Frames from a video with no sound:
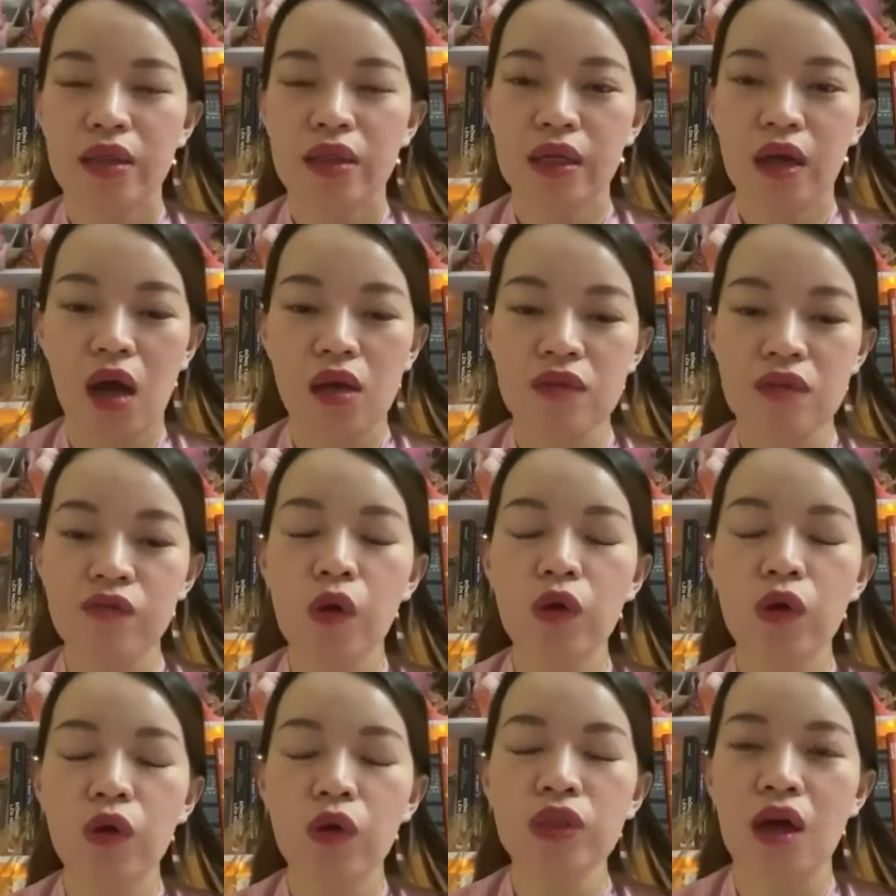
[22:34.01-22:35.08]
thì họ sẽ vô
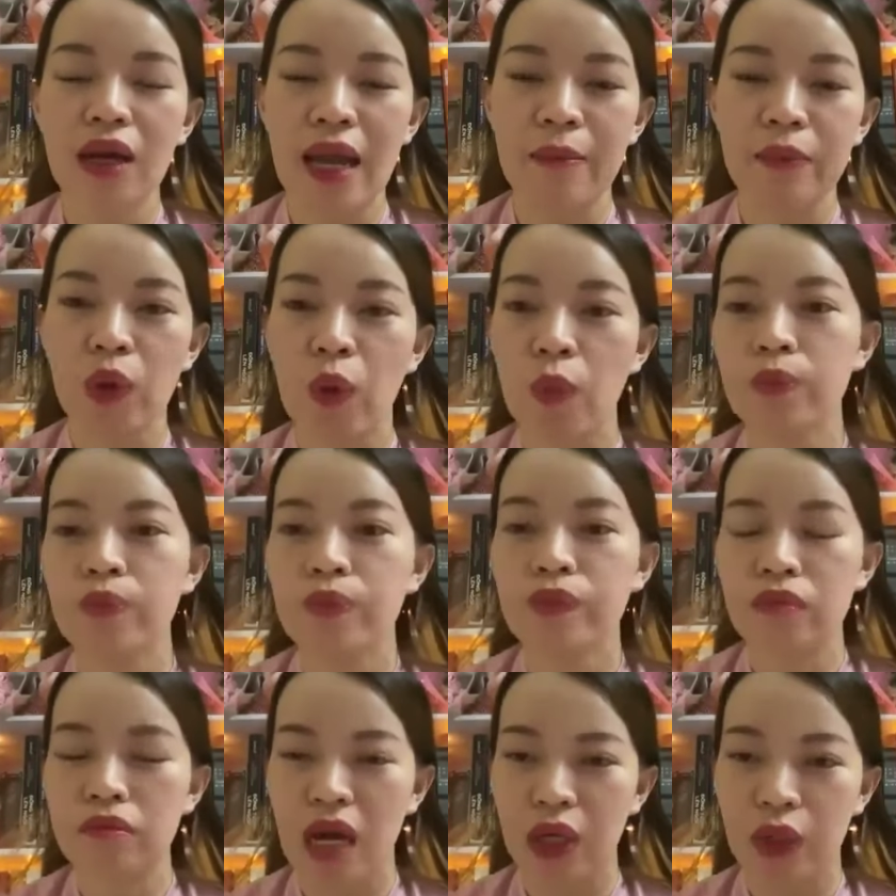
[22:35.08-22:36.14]
tình họ làm đúng
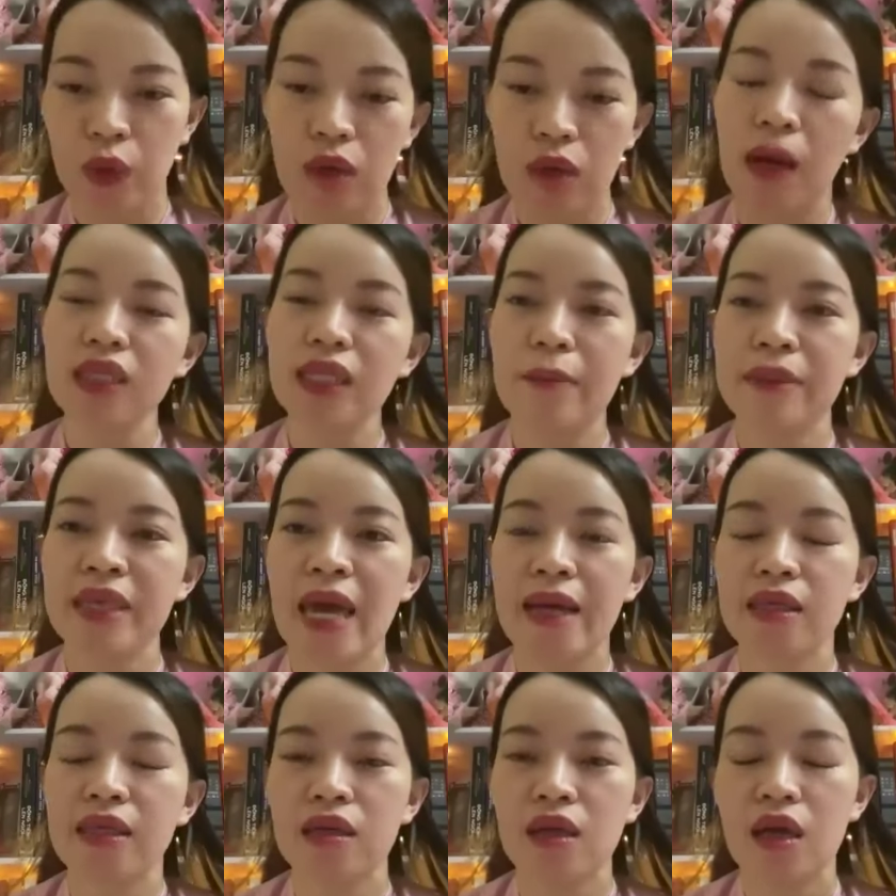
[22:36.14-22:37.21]
mặc dù là mới tham gia
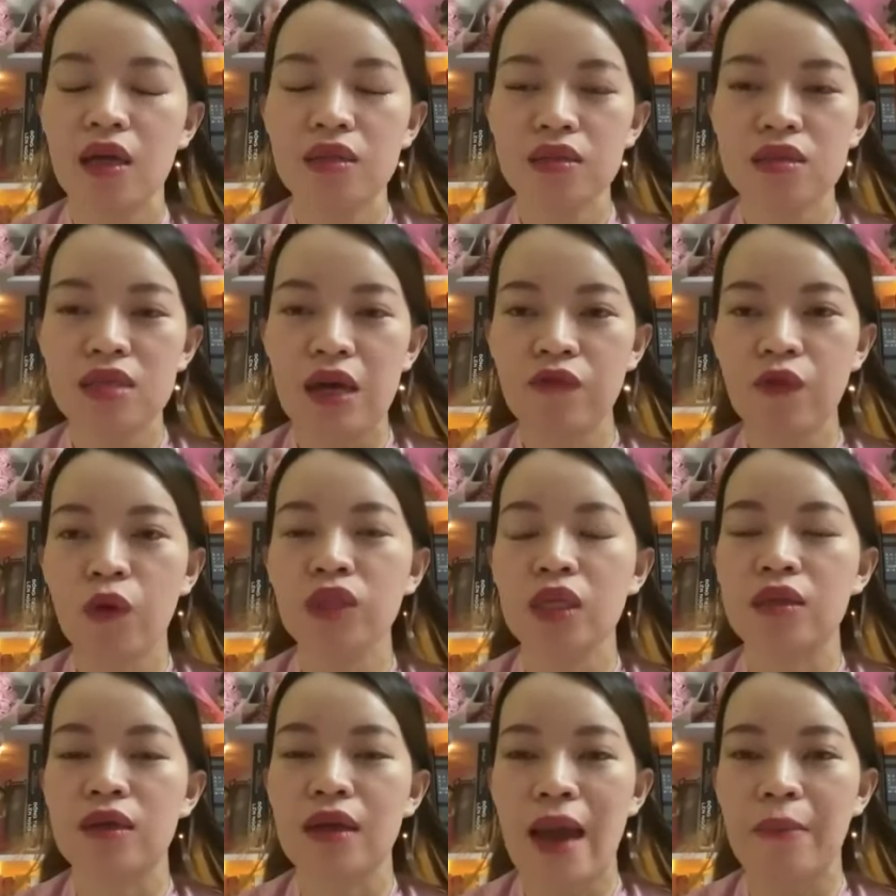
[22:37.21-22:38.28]
nhé nhưng sẽ vô
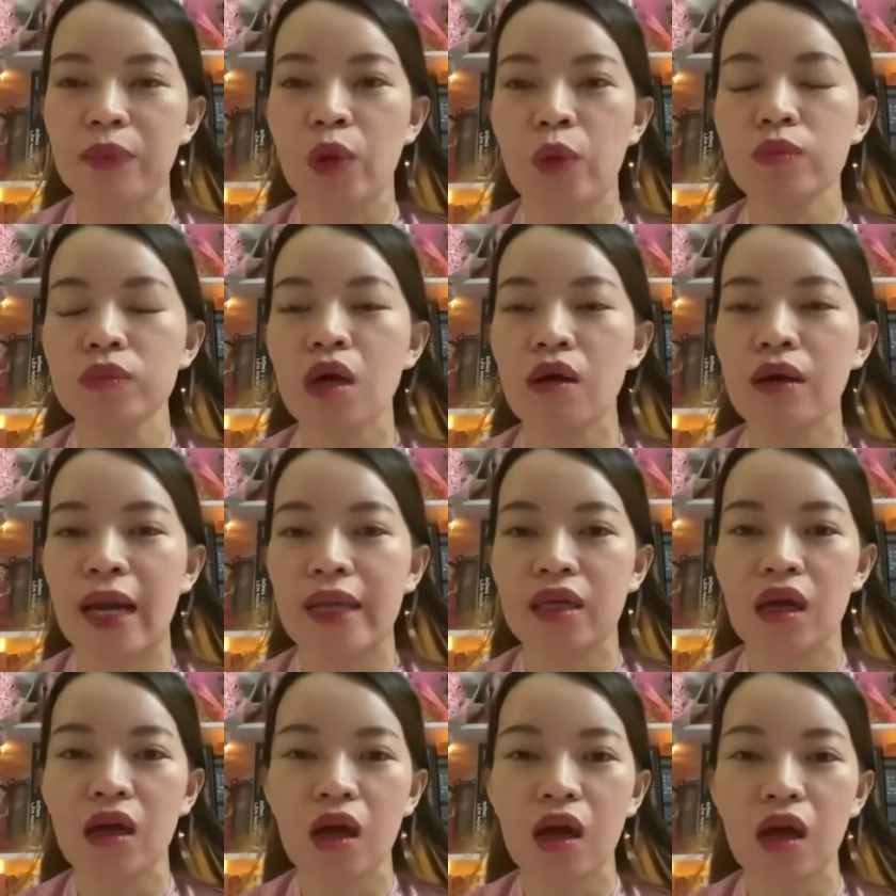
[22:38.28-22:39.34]
tình làm đúng tất cả những
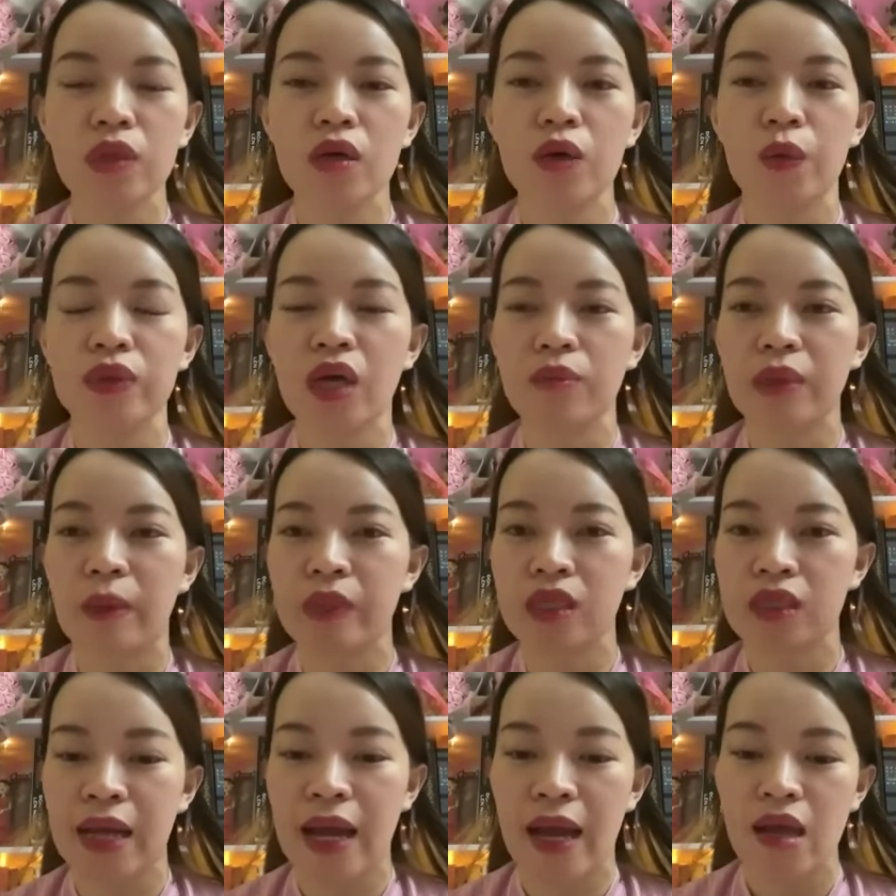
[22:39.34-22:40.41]
công thức của những học tập
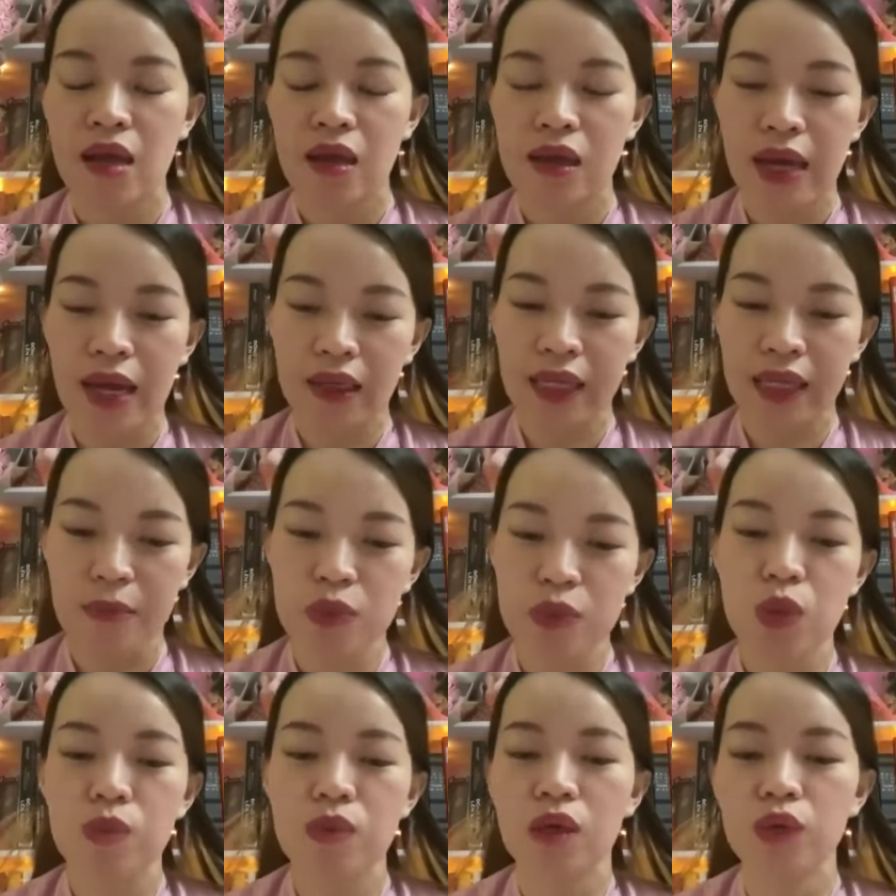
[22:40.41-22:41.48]
đưa ra ha, cảm
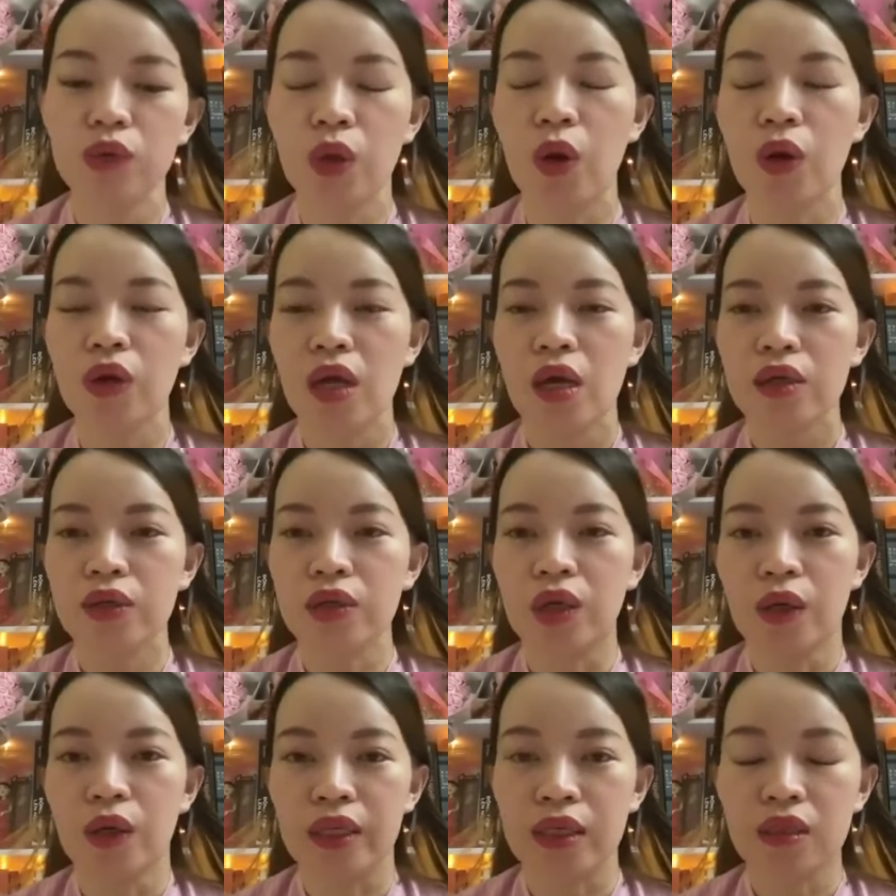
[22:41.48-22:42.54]
xúc rất tốt
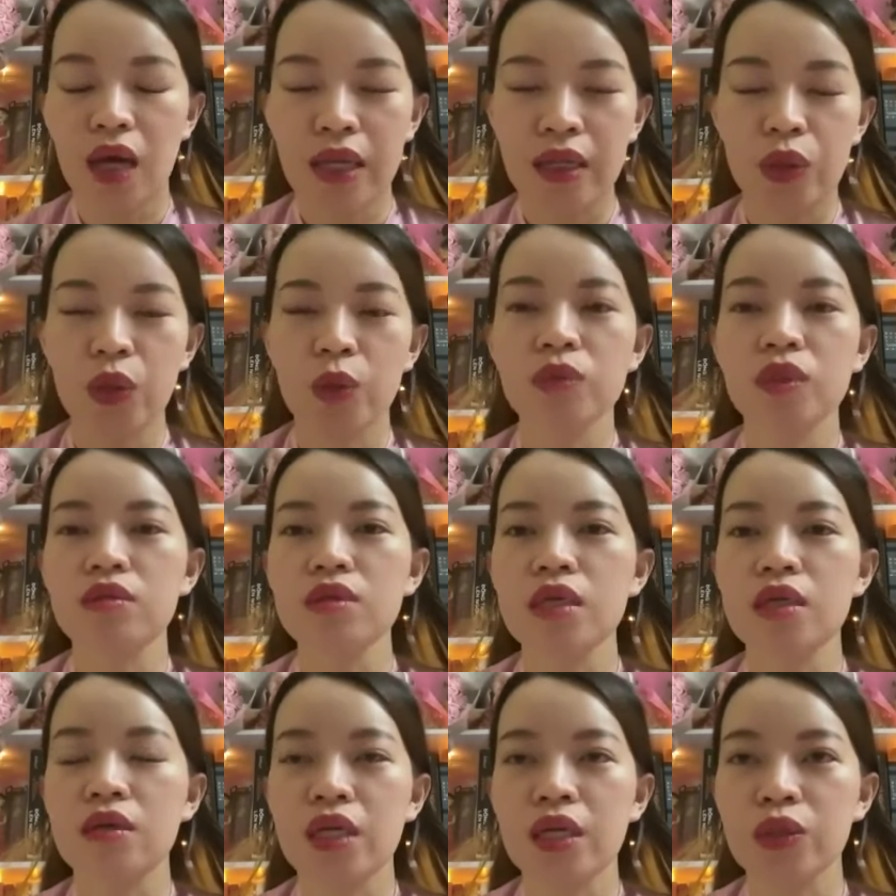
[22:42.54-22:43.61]
rồi hình dung tưởng
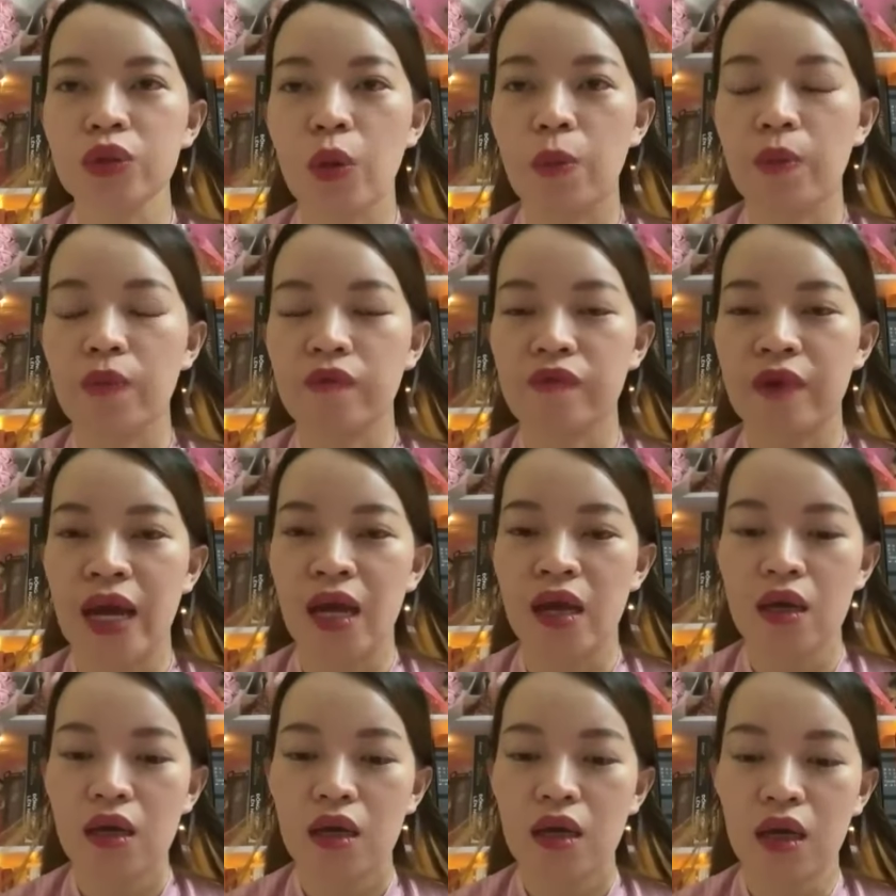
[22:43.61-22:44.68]
tượng liên tục và
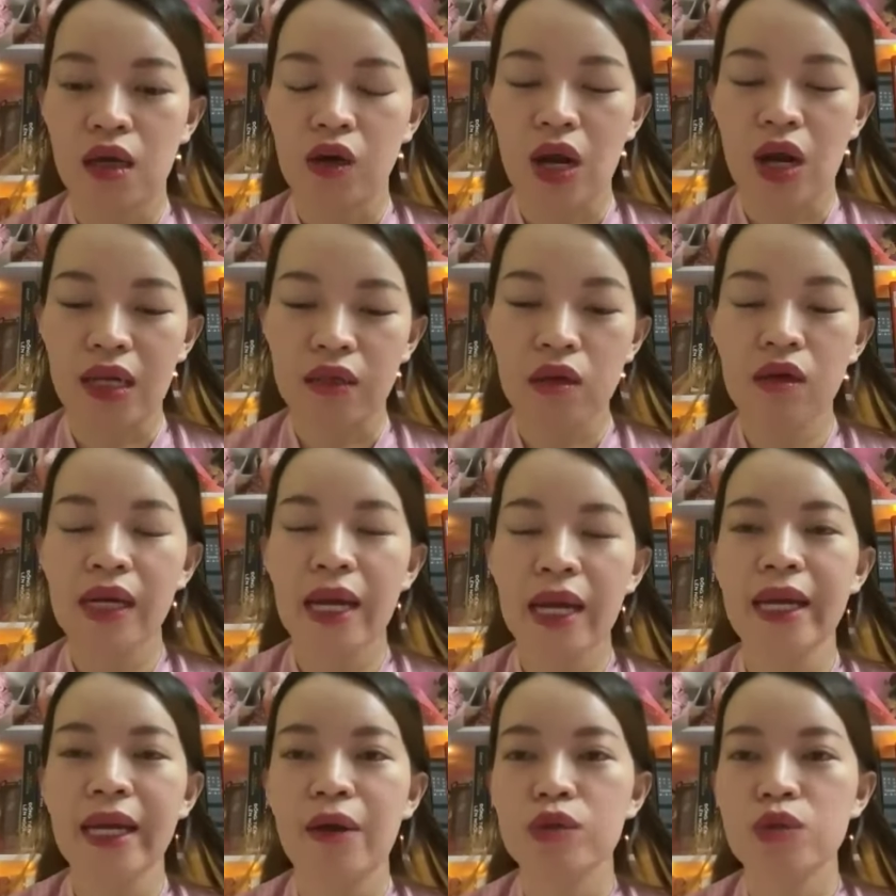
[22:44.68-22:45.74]
uh, gọi là rất khát
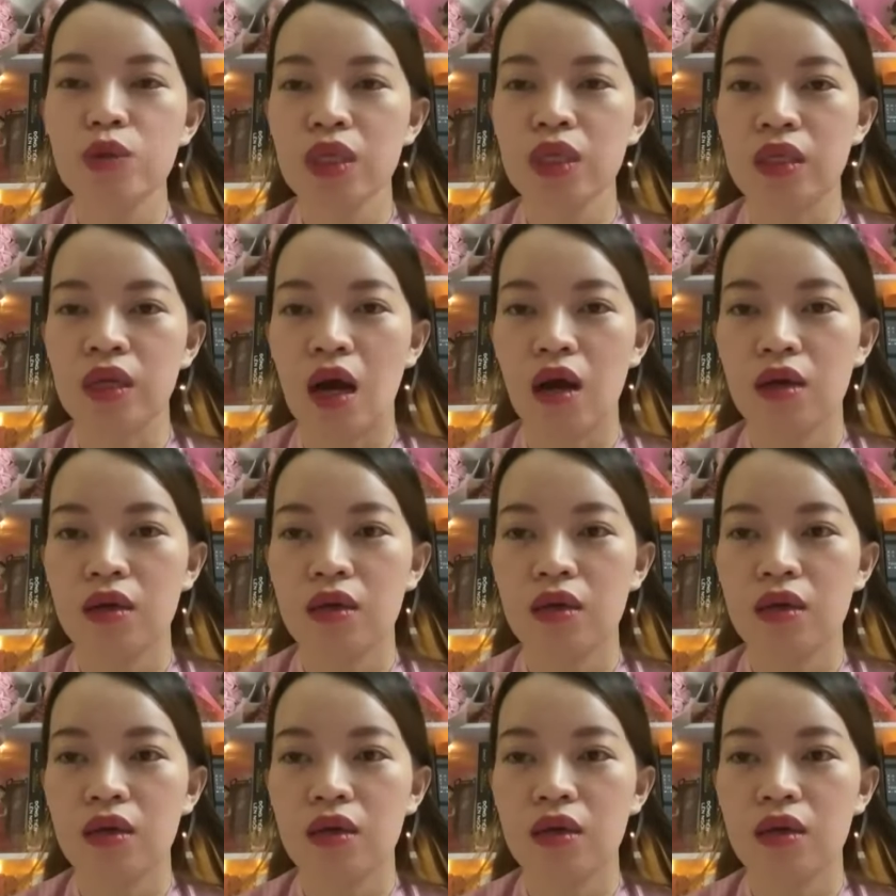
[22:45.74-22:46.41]
khao cái số tiền đó